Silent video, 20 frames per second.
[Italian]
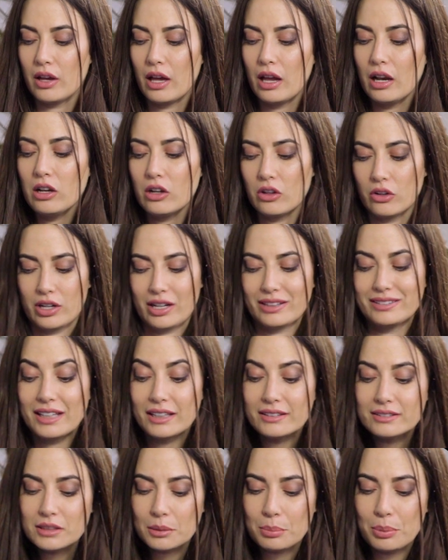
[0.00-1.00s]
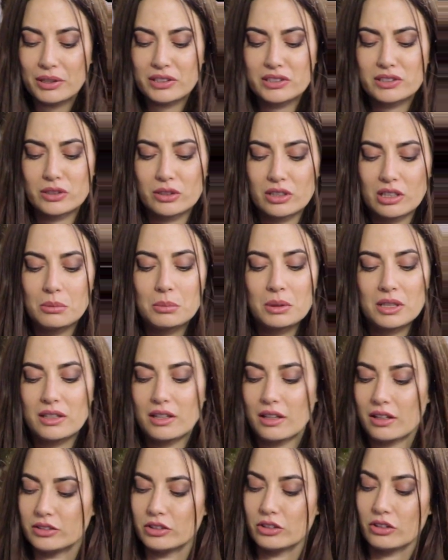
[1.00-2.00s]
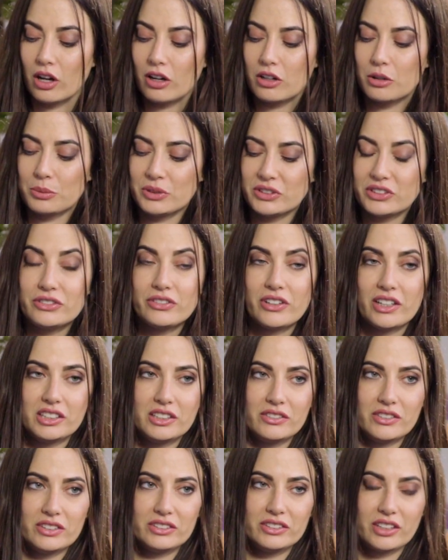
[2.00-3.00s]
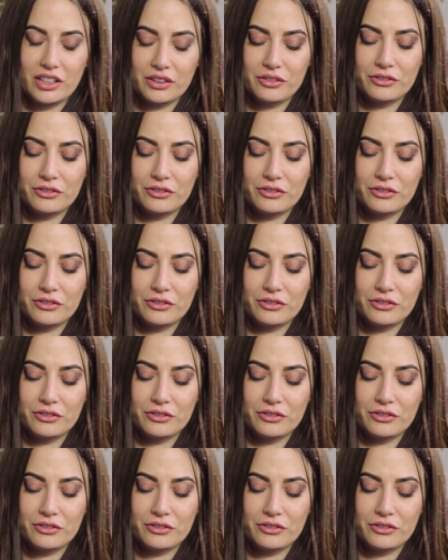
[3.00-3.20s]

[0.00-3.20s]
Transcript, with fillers: Allora, tante persone mi chiedono come si fa a diventare